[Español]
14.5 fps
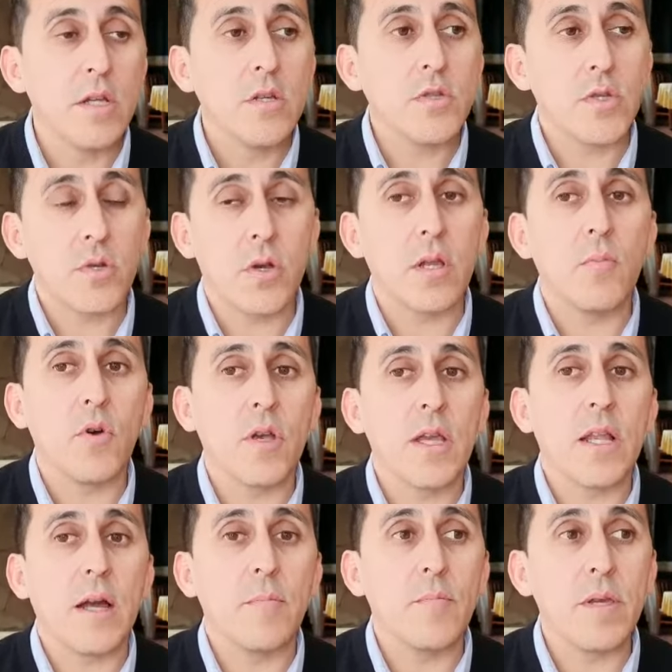Nosotros queremos que
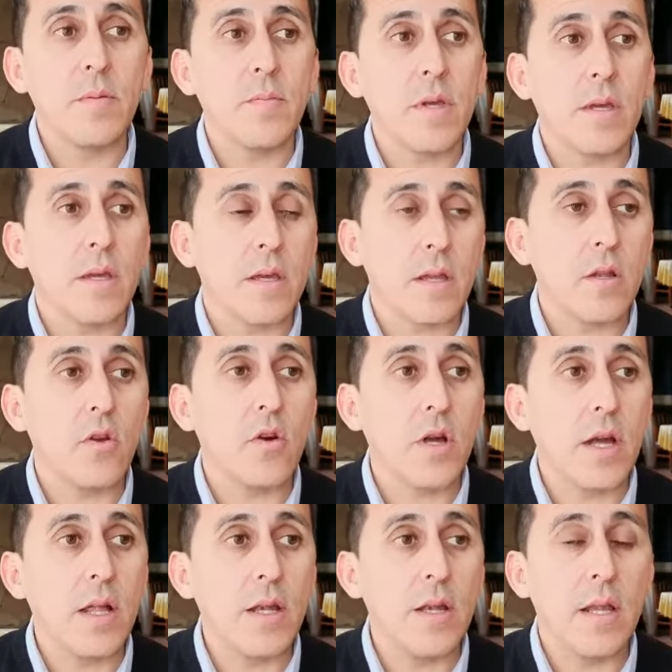la pyme
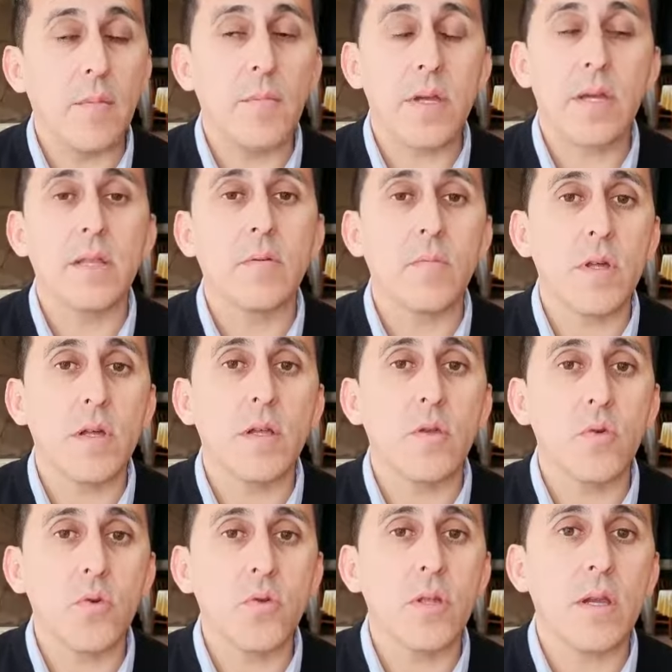local, la pequeña y mediana
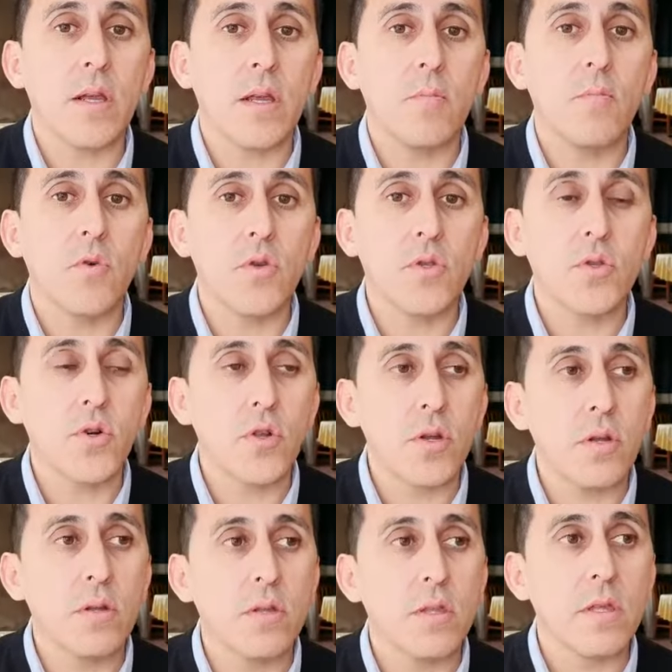industria, es el motor
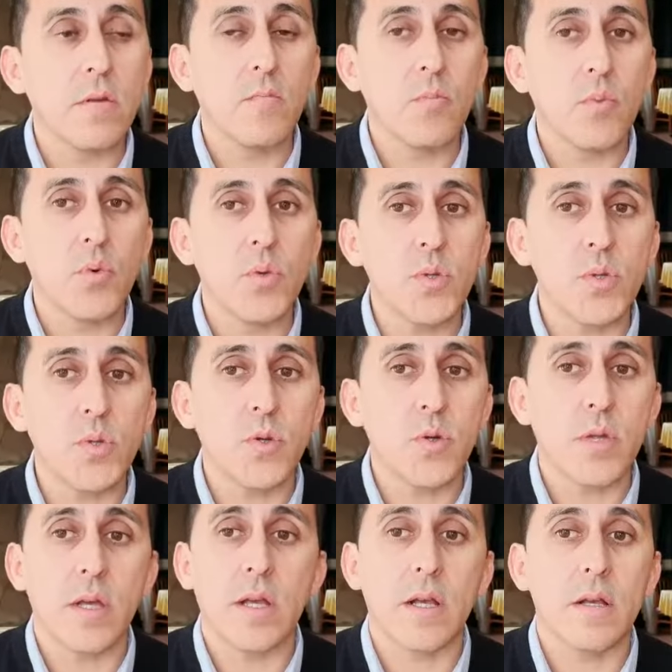de impulso
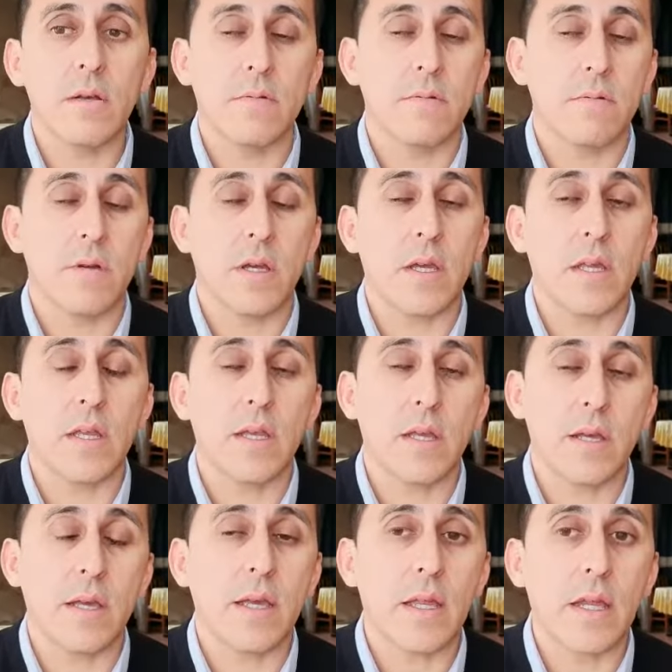de
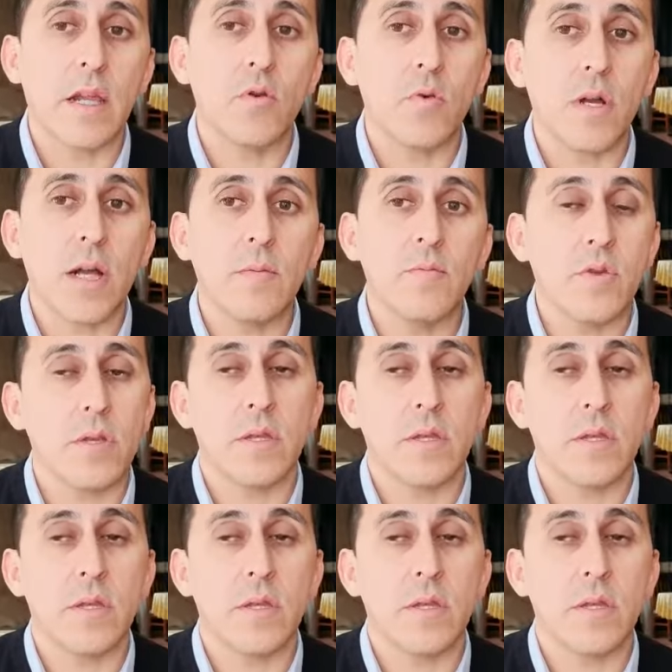generar un cambio en